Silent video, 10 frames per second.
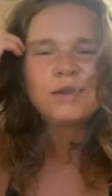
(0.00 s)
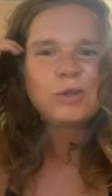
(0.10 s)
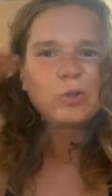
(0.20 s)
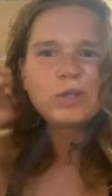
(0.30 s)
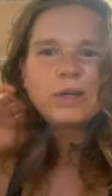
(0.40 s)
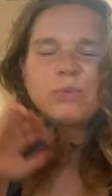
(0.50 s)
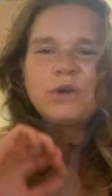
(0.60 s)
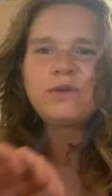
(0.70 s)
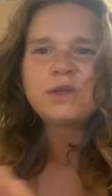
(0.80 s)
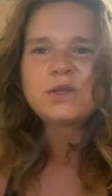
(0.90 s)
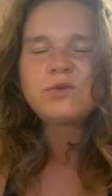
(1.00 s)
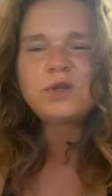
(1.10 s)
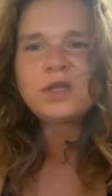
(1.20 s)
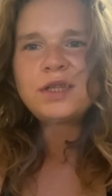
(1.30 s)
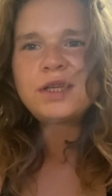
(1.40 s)
Друзья, привет!
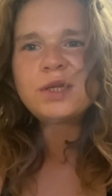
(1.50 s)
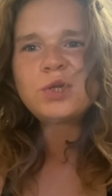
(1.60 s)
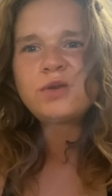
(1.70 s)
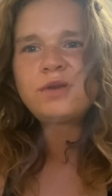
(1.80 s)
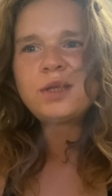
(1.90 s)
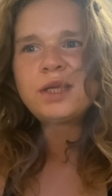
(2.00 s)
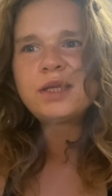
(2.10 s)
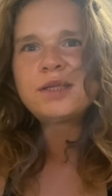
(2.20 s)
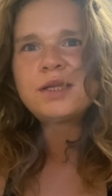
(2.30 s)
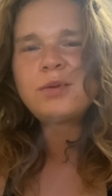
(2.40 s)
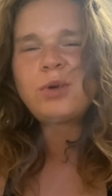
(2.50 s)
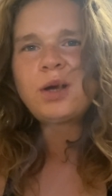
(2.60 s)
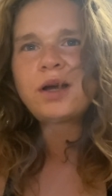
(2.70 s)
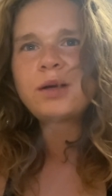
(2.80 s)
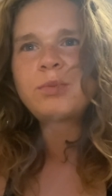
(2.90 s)
Сегодня неочевидная
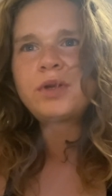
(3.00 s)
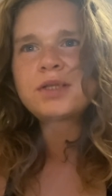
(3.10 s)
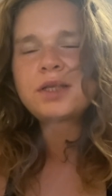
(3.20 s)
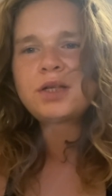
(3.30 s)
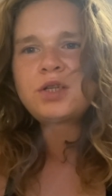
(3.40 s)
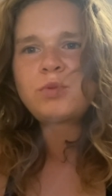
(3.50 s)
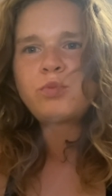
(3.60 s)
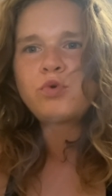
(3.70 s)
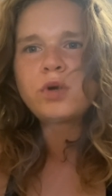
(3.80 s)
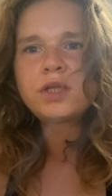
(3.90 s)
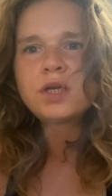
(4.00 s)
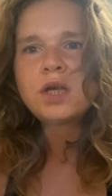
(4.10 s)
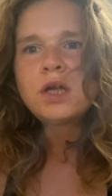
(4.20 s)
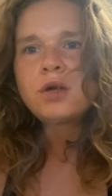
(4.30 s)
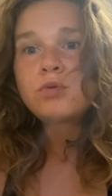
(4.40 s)
тема «Как перестать же пукать».
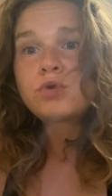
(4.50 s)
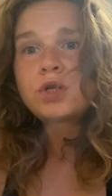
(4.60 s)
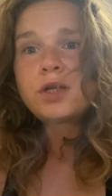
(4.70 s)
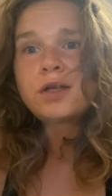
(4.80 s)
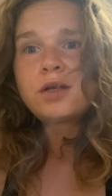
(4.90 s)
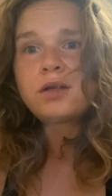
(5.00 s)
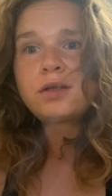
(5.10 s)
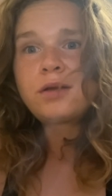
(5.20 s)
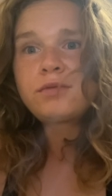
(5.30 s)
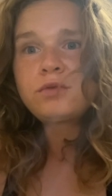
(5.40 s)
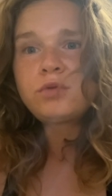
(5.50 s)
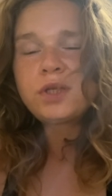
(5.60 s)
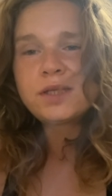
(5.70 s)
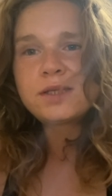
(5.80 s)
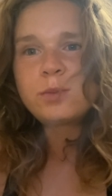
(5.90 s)
Уже давно
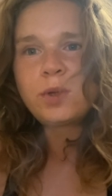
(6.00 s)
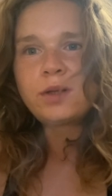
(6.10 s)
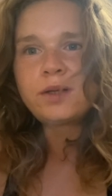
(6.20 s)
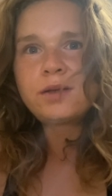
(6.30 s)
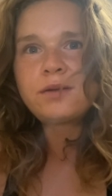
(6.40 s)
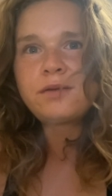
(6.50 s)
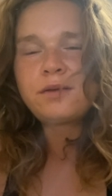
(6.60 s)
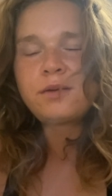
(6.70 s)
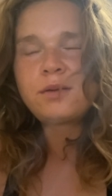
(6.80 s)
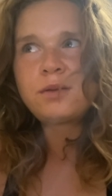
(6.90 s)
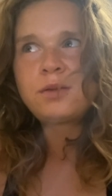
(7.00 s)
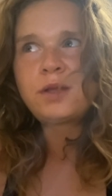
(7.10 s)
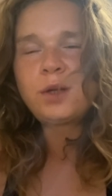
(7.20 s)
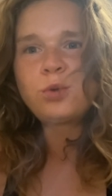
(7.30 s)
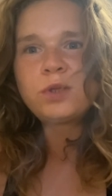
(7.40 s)
я снимала э,
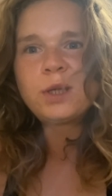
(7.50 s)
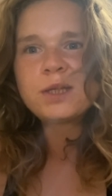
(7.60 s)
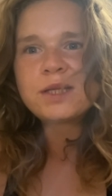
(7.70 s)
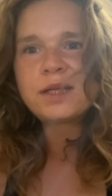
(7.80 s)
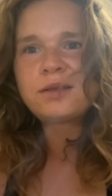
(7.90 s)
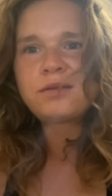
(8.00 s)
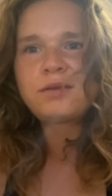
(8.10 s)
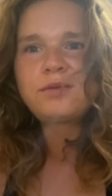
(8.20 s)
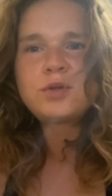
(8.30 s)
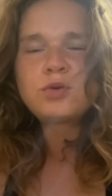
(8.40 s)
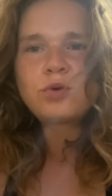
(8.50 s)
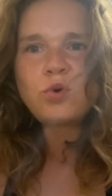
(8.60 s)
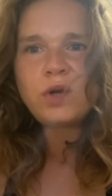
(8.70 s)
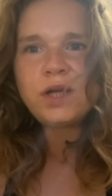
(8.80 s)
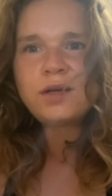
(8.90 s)
три года назад э,
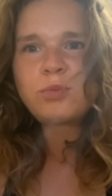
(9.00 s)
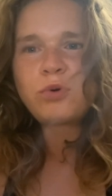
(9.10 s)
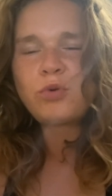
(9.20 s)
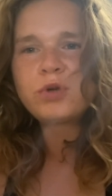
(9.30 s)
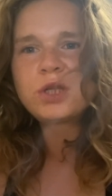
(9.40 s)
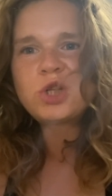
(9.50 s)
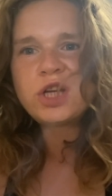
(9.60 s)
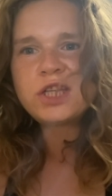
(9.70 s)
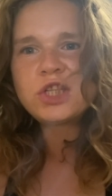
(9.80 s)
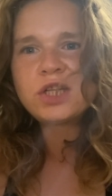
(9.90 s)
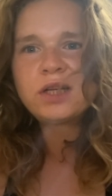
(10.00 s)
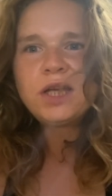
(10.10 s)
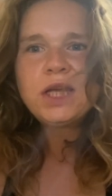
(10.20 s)
видеоролик про кишечник,